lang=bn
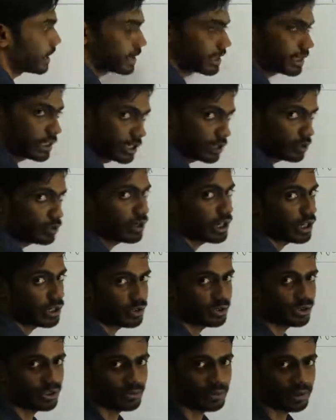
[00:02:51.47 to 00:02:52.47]
একটা খেজুর
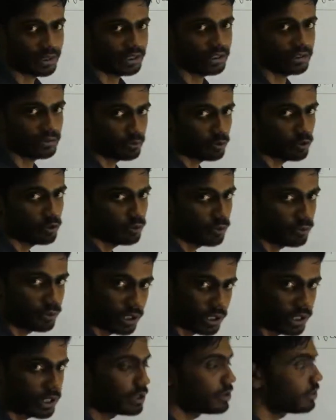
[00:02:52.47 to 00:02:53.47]
গাছ হতে পারে
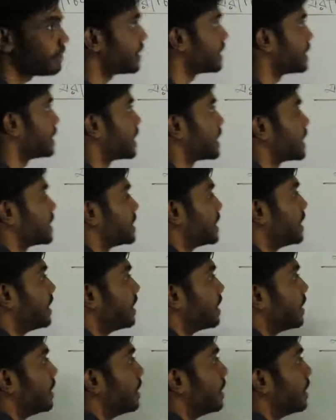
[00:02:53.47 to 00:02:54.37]
মরুভূমিতে খেজুর গাছ দেখা যায়